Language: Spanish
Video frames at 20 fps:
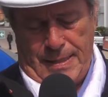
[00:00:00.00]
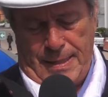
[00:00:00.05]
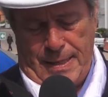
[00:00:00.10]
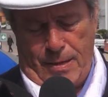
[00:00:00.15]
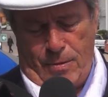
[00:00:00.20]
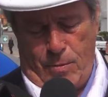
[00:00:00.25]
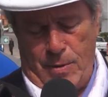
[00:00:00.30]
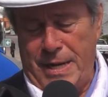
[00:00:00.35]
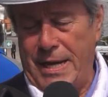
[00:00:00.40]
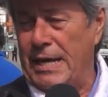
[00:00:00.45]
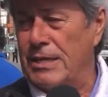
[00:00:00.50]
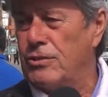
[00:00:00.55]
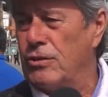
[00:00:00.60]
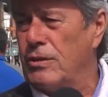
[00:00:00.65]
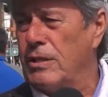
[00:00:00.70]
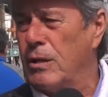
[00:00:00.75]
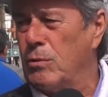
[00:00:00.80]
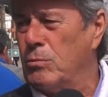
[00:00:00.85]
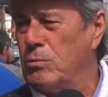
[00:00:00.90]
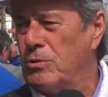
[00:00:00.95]
la
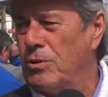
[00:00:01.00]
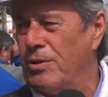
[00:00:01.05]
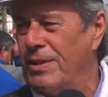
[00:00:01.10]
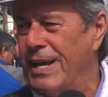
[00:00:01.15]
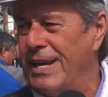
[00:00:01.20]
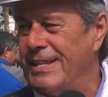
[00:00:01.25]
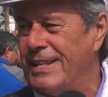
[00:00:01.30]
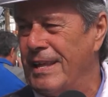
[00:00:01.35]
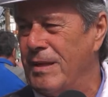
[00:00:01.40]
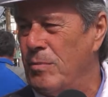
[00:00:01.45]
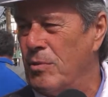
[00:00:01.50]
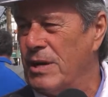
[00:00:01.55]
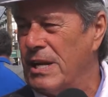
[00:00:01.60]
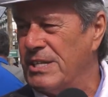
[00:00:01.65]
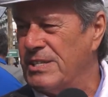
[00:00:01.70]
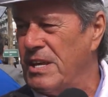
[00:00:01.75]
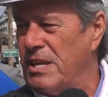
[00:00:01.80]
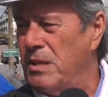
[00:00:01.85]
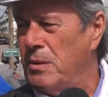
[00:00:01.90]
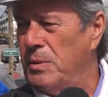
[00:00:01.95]
obligación de custodiar esta
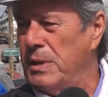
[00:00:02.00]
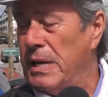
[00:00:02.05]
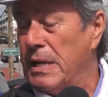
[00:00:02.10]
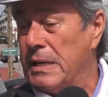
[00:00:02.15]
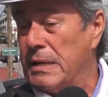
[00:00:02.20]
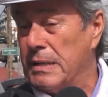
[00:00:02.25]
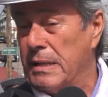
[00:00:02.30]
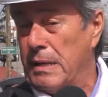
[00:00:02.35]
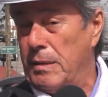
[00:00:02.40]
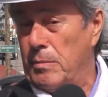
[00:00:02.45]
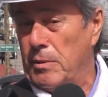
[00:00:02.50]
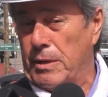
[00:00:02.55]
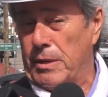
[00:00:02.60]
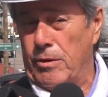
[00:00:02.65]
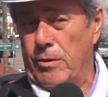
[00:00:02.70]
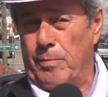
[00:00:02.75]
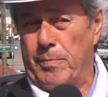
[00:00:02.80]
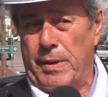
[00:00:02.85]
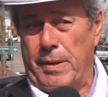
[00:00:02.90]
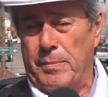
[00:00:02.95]
democracia divina que tenemos que
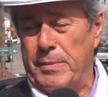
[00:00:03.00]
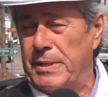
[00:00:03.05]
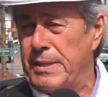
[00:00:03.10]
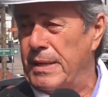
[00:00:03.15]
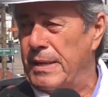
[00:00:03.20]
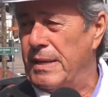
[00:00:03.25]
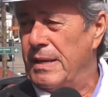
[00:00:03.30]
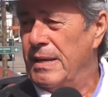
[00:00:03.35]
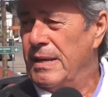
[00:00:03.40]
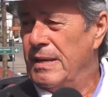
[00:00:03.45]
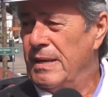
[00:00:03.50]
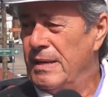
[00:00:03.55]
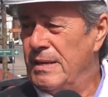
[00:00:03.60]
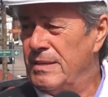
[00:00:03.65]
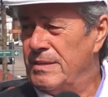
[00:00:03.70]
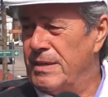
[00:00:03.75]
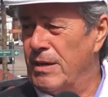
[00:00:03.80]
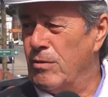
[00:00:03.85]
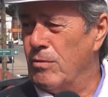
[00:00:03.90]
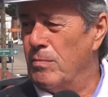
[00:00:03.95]
nos permite
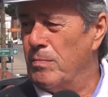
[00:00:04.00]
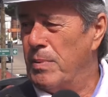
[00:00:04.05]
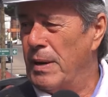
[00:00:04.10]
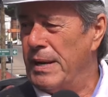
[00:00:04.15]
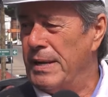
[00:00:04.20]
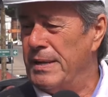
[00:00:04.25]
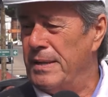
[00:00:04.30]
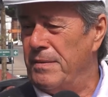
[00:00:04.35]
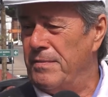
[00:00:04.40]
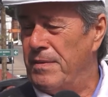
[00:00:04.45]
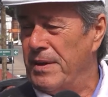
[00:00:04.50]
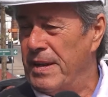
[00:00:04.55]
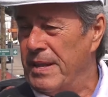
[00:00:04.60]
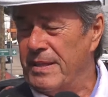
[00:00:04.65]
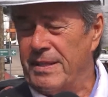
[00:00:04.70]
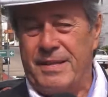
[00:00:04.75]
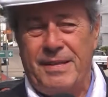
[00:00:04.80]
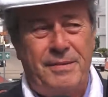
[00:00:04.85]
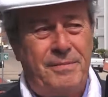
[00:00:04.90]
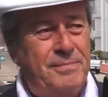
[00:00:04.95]
ser un país
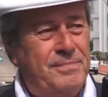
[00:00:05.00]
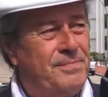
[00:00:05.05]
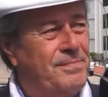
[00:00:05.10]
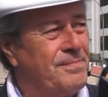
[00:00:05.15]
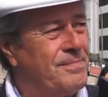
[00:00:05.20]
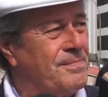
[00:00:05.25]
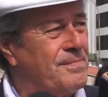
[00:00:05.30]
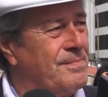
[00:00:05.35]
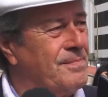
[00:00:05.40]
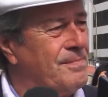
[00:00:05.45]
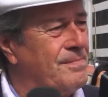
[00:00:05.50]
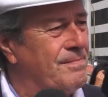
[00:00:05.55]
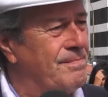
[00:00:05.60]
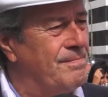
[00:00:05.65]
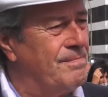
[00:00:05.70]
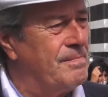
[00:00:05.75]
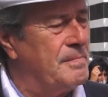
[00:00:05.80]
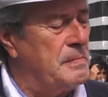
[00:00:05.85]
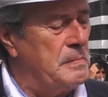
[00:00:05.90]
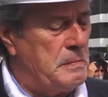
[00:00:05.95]
diferente. ¿Usted dónde va a
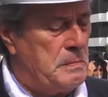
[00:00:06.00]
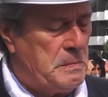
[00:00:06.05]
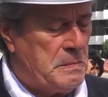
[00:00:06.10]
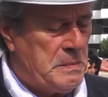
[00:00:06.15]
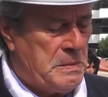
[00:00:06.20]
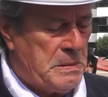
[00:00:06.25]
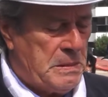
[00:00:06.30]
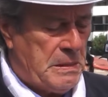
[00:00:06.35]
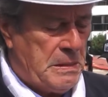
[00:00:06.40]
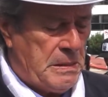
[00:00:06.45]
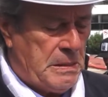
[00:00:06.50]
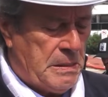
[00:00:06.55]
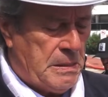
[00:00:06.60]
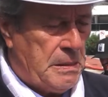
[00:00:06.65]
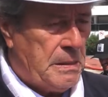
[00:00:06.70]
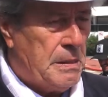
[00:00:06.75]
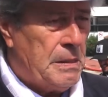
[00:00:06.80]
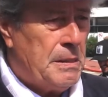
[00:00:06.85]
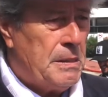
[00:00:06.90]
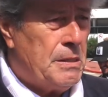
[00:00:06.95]
estar esperando los
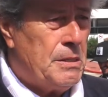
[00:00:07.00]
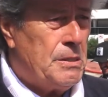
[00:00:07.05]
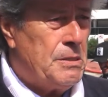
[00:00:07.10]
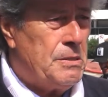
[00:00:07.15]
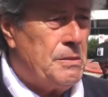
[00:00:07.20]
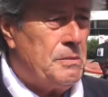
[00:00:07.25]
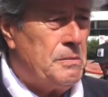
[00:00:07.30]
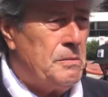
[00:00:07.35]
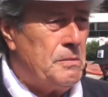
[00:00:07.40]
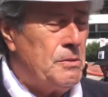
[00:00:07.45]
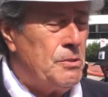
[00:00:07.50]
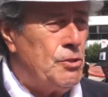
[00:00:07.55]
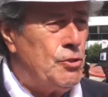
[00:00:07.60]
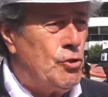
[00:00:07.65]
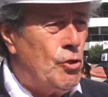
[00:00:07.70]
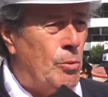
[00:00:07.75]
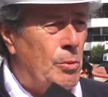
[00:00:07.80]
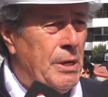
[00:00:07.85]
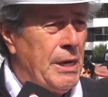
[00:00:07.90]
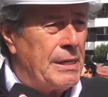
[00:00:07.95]
resultados, intendente?
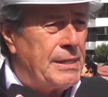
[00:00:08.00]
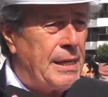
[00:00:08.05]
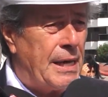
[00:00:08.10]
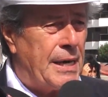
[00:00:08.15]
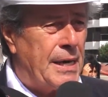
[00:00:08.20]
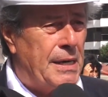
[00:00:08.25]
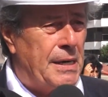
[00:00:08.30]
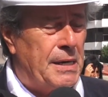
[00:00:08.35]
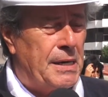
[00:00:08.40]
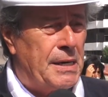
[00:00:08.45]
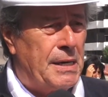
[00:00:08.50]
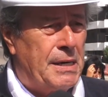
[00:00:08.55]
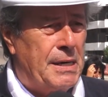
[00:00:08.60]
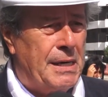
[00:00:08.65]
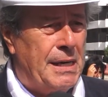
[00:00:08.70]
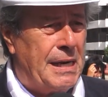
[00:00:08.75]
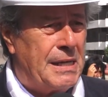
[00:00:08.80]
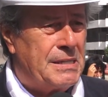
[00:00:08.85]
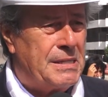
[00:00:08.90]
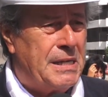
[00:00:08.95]
Yo voy a estar
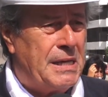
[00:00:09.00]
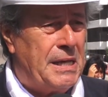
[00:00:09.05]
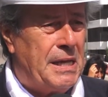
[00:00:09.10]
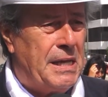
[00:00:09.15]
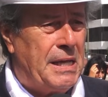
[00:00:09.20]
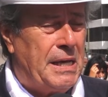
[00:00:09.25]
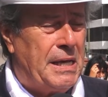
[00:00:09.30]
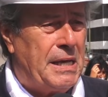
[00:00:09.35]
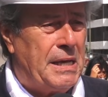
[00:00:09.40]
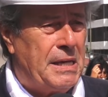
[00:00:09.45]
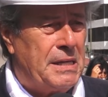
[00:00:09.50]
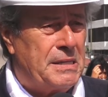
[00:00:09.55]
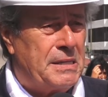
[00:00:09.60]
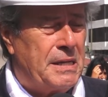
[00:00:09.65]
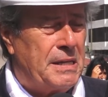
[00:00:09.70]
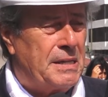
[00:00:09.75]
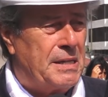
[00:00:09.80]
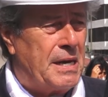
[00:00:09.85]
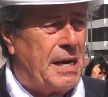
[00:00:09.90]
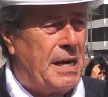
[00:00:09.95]
en, la sede
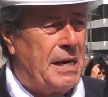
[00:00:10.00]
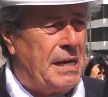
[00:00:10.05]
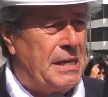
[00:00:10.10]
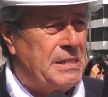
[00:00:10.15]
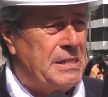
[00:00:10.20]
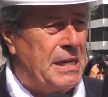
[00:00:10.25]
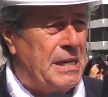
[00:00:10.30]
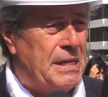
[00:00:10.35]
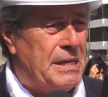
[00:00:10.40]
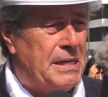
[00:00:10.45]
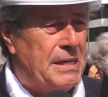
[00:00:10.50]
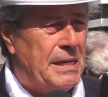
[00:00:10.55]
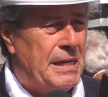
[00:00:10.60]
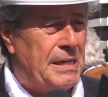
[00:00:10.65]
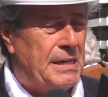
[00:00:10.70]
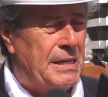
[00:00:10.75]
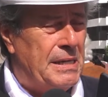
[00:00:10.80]
central, allá en,